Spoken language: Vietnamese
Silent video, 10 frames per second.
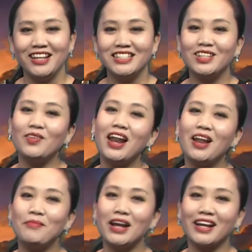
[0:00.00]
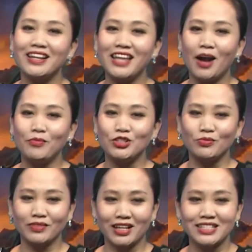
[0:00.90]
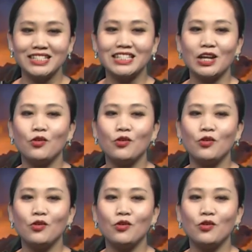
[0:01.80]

Sau đây là bài ca dao mà chúng ta chia sẻ